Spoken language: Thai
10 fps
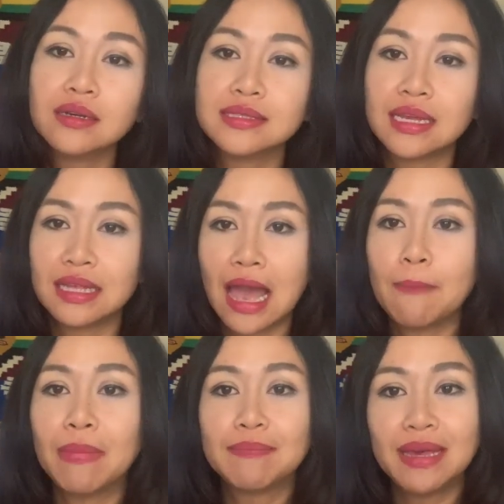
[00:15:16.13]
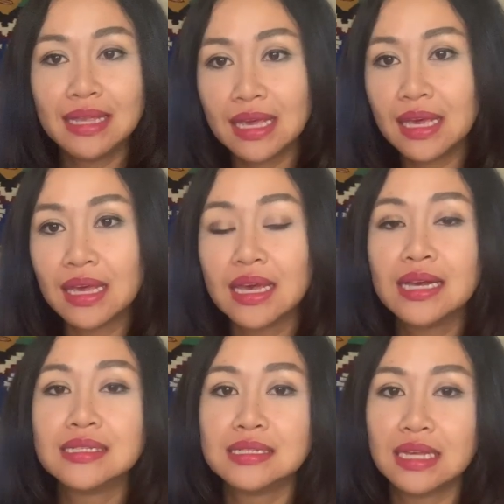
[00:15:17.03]
สิ่งเนี้ยมันไม่ดี
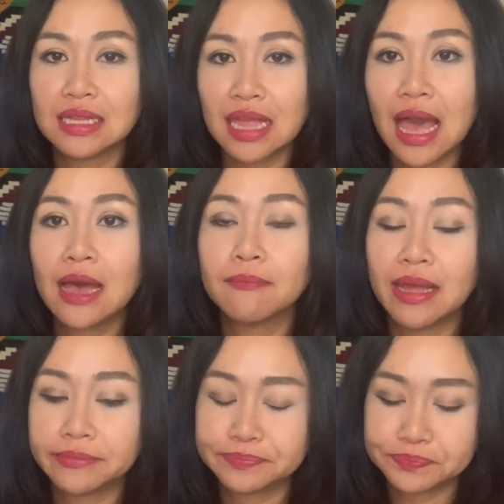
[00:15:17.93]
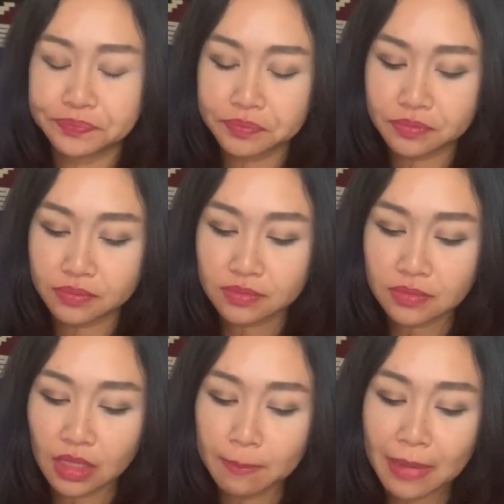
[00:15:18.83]
สิ่งเนี้ยมั
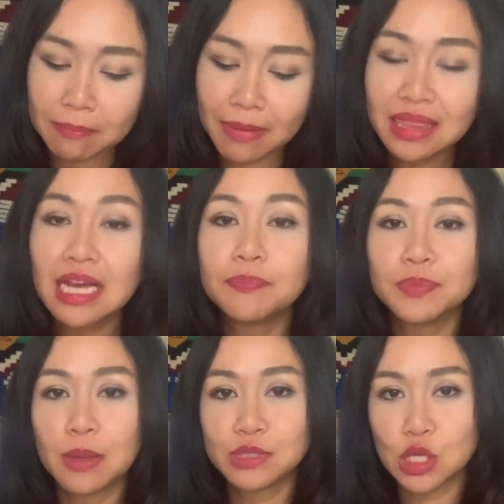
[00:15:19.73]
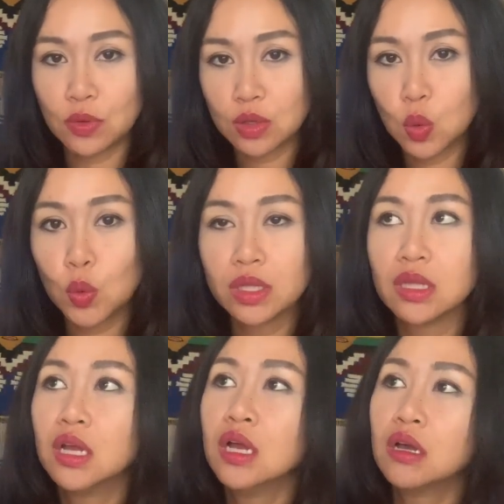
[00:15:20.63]
นไม่เติมเต็มชีวิตคุณ
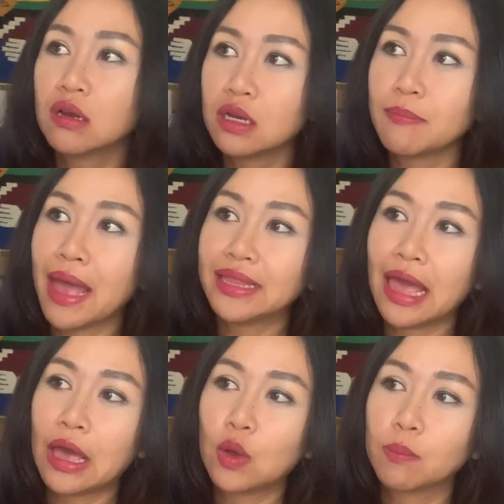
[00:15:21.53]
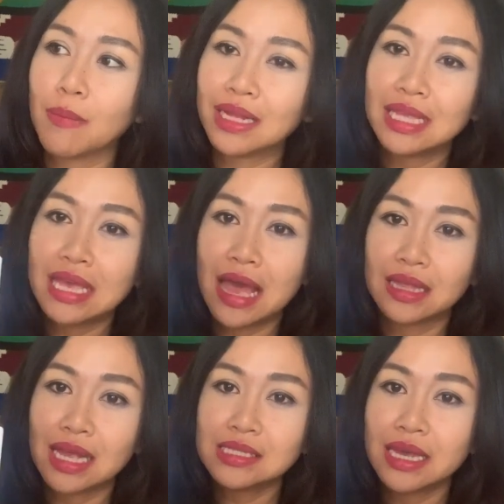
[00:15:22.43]
หรือแม้แต่บางทีอะ
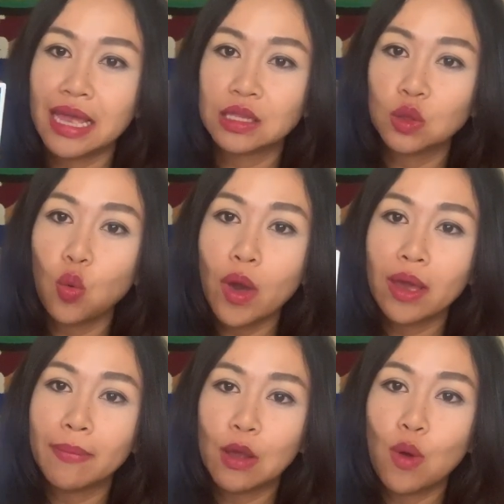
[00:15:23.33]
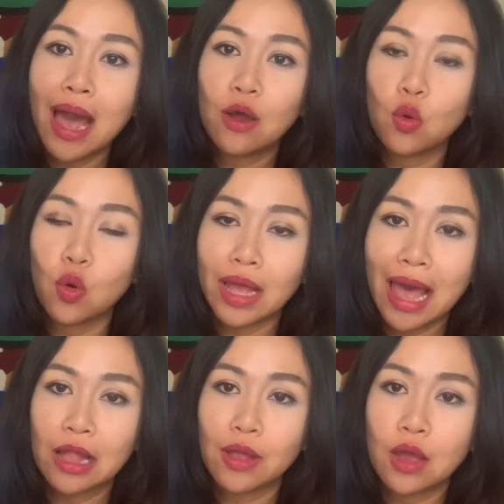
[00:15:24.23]
ถ้าจะเห็นถ้วยแปลว่าเอาโอ
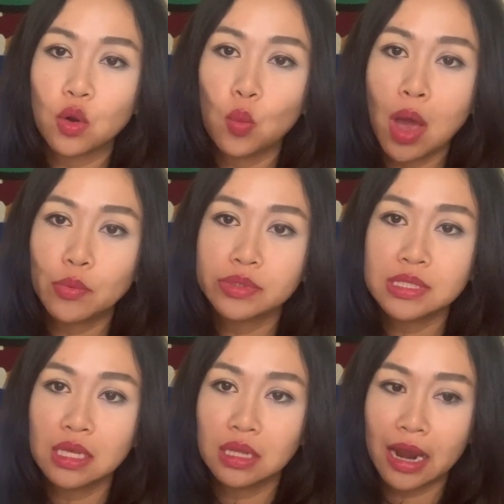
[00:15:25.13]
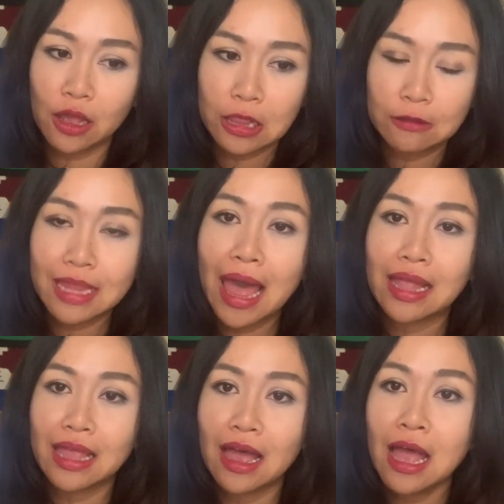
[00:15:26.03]
กาสอารมณ์ความรู้สึกหรืออะไรก็แล้วแต่
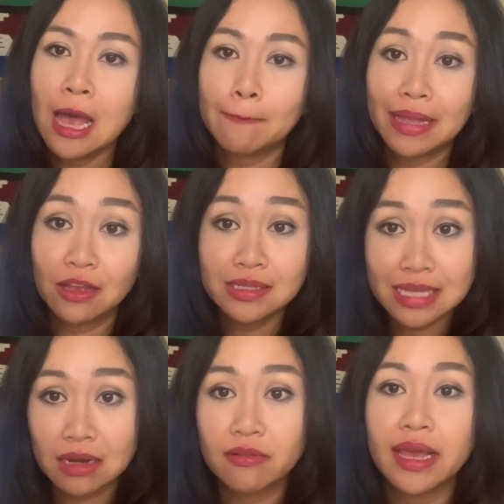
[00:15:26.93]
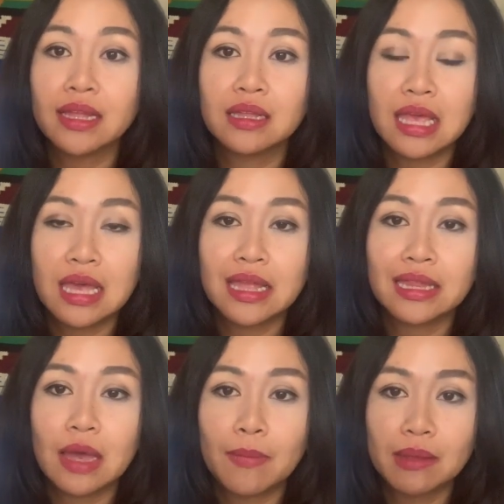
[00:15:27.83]
เนี่ยมันก็จัดเรียนดีนะ
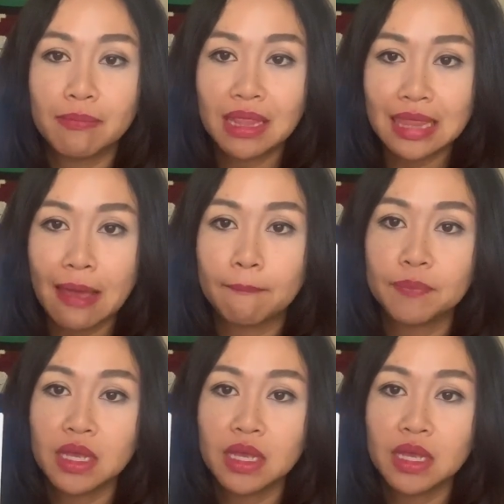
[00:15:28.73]
แต่มันไม่เต็ม